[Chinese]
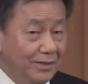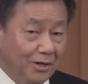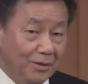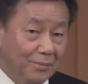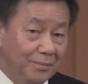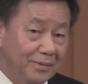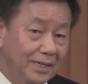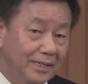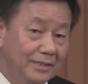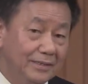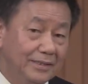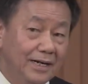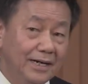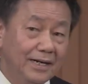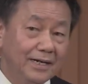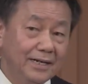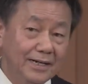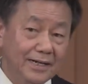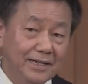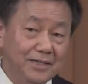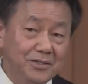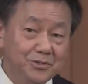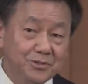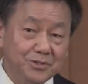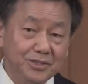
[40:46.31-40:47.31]
我们看他
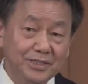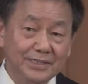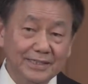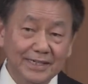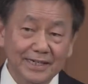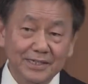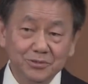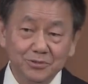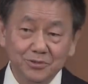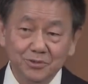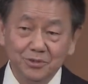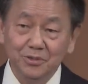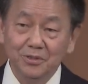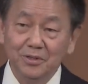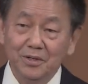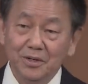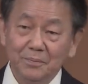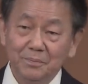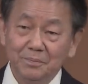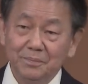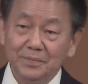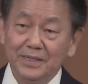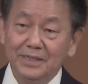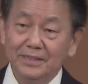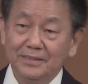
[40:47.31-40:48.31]
跟随耶稣，
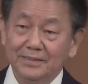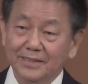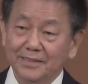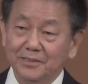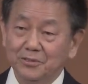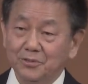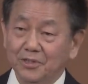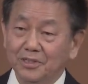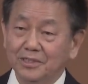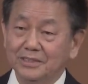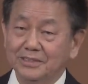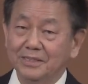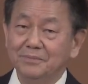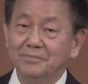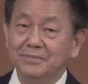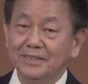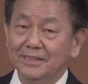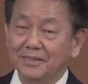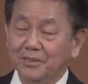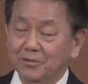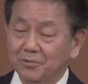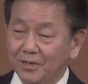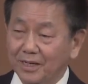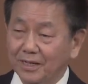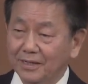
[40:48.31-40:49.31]
必得着生
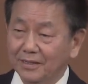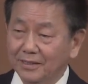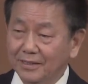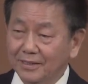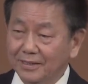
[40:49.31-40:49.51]
命的光，